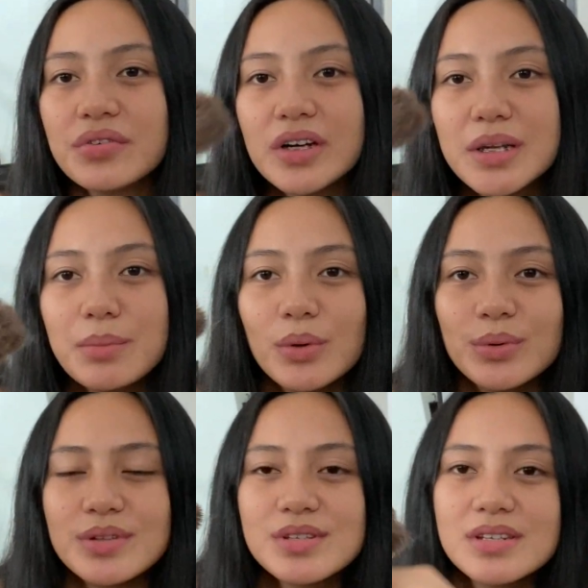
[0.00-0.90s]
Funny
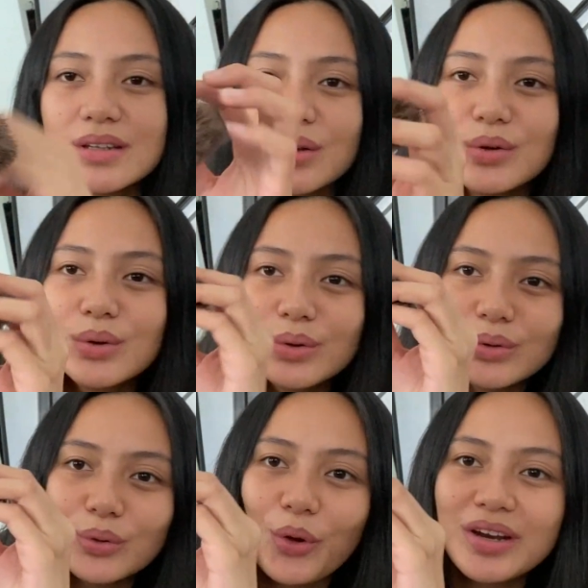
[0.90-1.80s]
Bones. Ito
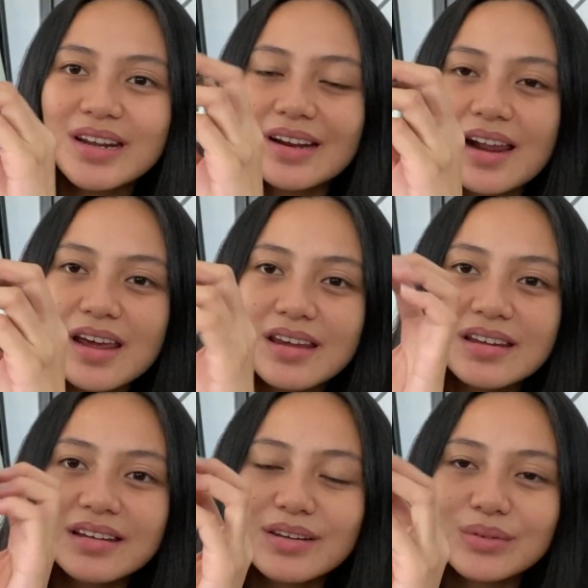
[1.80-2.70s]
yung toy ni Clay,
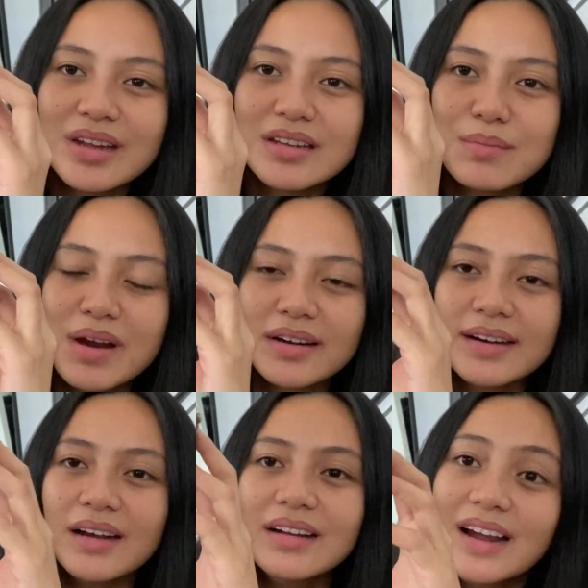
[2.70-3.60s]
yung teddy bear
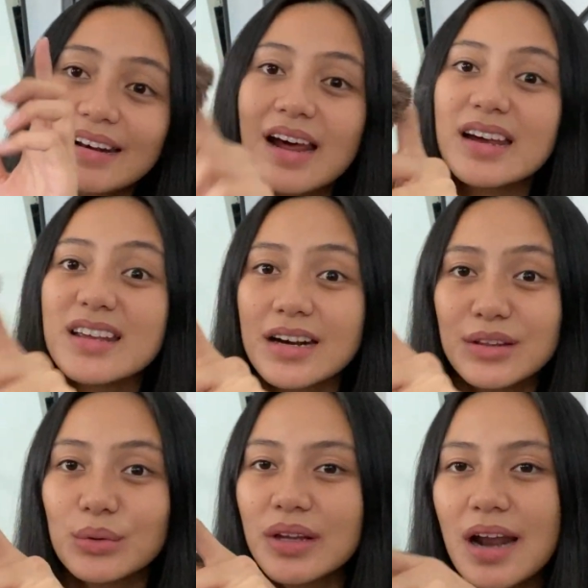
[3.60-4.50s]
niya. Lagi niya
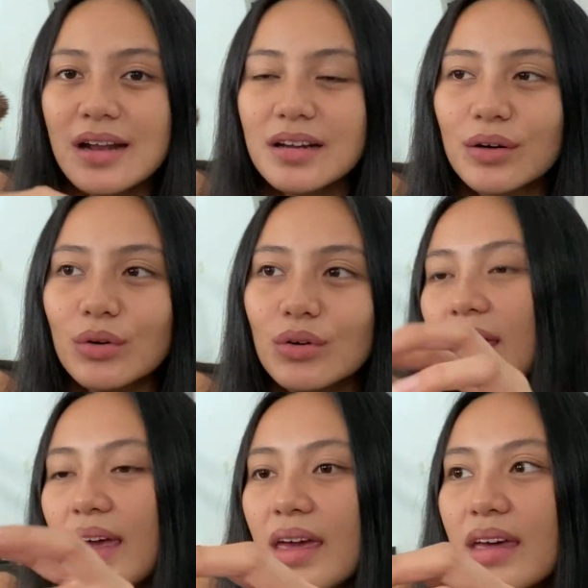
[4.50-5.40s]
rin to nilalaro.
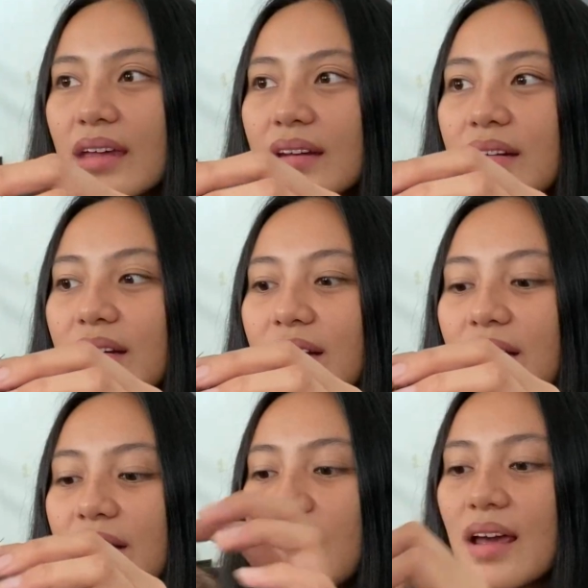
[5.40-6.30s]
And,
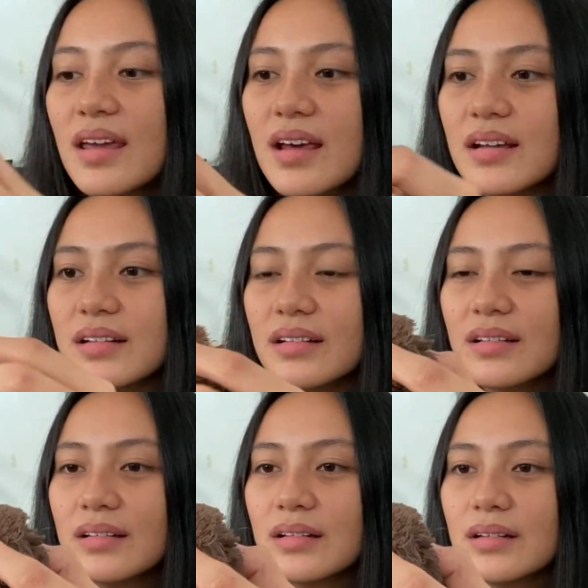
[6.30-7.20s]
ayan,
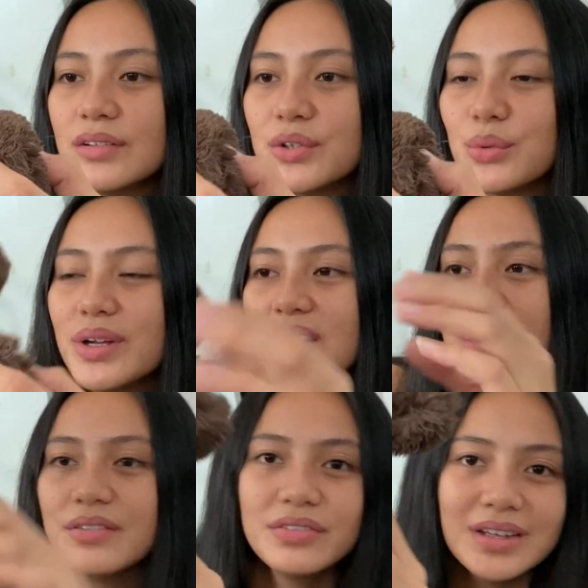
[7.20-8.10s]
true
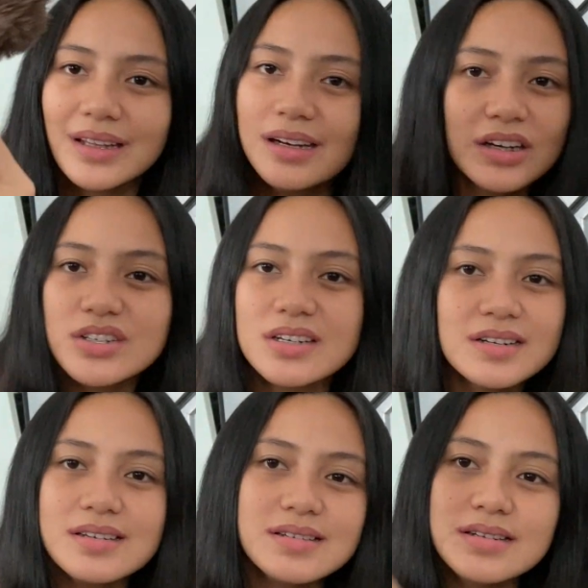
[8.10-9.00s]
enough, hindi talaga siya
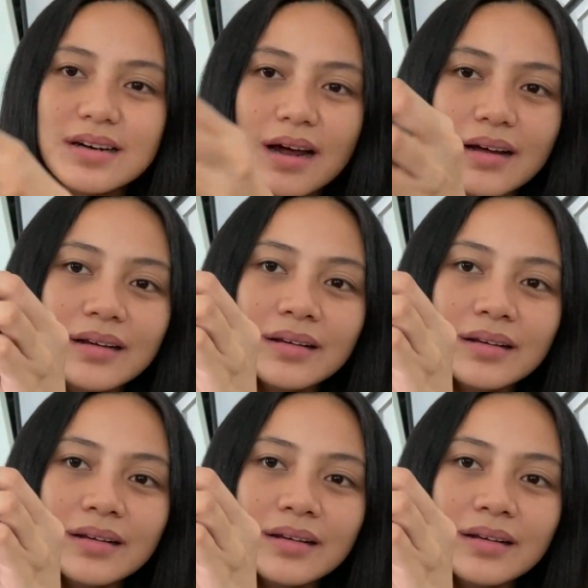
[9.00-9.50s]
nasisira.